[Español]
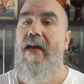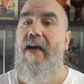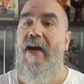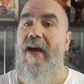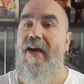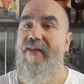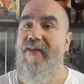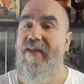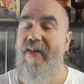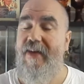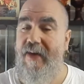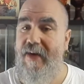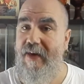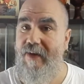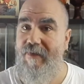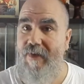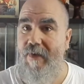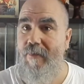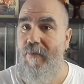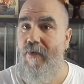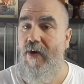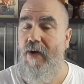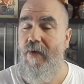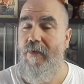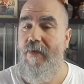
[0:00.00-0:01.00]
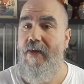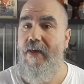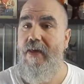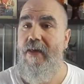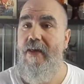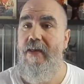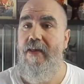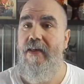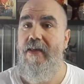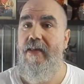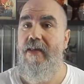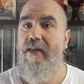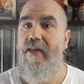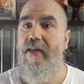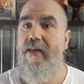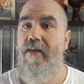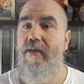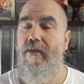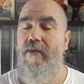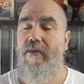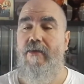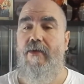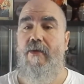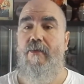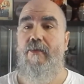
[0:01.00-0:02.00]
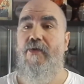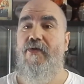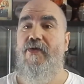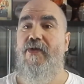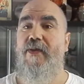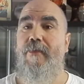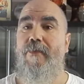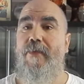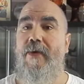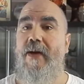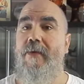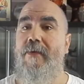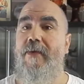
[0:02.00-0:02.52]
Así que las vamos a ver y como siempre,